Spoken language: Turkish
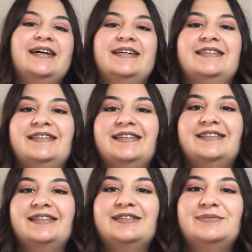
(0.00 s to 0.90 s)
E,
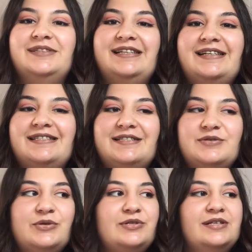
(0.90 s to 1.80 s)
kanalımı ilk kez
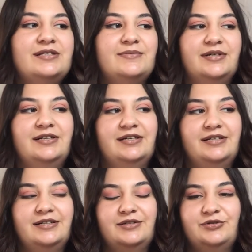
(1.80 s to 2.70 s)
izliyorsanız
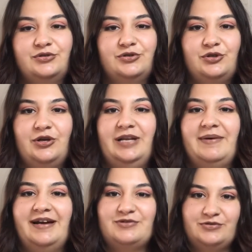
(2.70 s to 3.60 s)
e, şunu söyleyeyim.
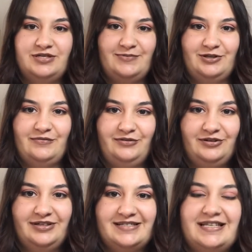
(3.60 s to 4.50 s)
Eğer sosis balon
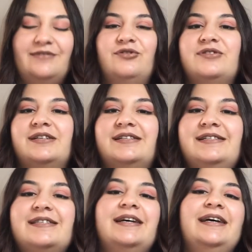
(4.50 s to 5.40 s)
videolarını
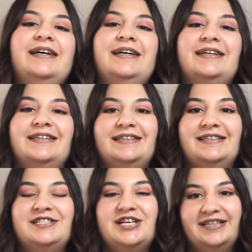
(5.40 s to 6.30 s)
seviyorsanız
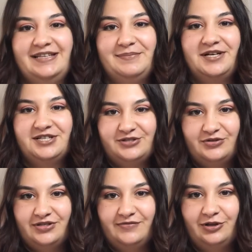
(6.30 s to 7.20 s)
çektiğim başka
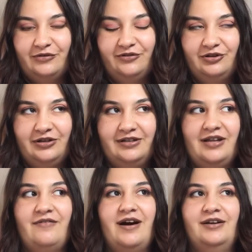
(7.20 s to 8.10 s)
sosis balon videoları
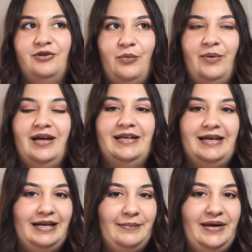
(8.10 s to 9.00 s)
da var. Köpek,
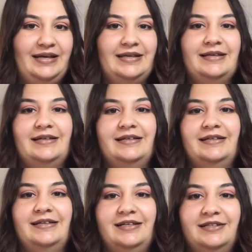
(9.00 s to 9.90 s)
kelebek,
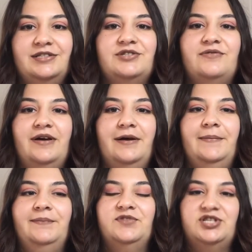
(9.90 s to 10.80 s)
kılıç
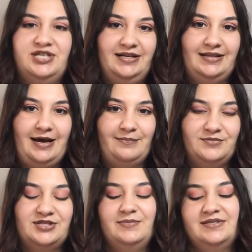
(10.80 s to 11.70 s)
ve çiçek de
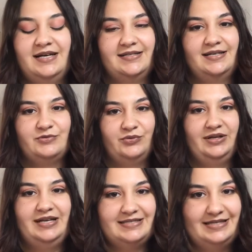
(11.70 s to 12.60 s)
yapmıştım. İsterseniz
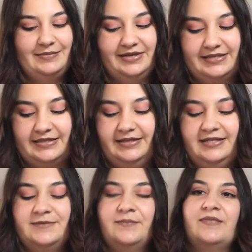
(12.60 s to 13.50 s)
onları da
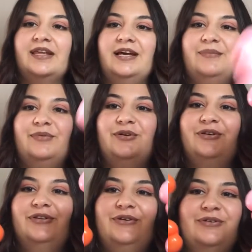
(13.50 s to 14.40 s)
izleyebilirsiniz.
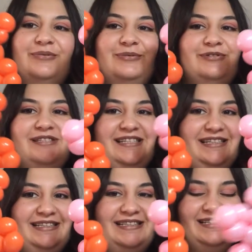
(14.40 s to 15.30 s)
Bugün konumuz
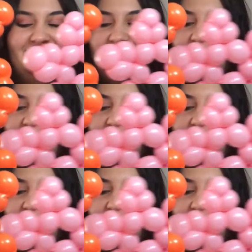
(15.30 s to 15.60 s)
yıldız.